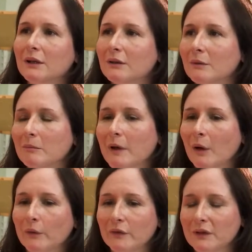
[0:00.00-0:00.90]
ähm,
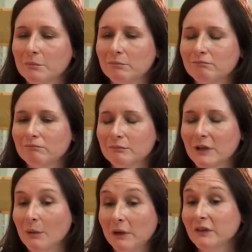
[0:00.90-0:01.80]
aus dem
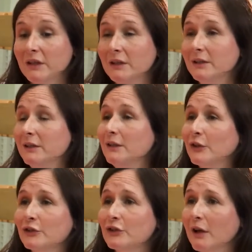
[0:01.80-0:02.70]
ja, materiellen
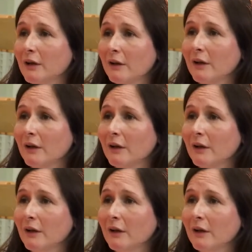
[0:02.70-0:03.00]
Niederschlag,